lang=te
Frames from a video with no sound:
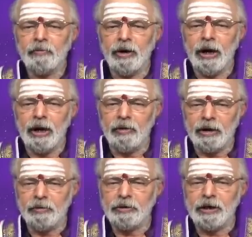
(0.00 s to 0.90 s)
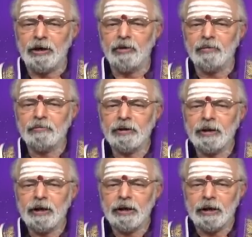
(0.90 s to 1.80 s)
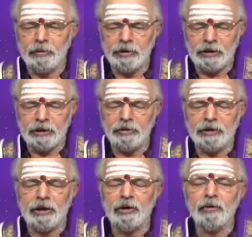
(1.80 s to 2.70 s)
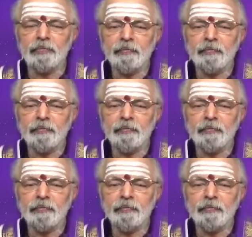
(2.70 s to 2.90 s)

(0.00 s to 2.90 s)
వాళ్ళ అలవాట్ల విషయంలో క్రమశిక్షణ విషయంలో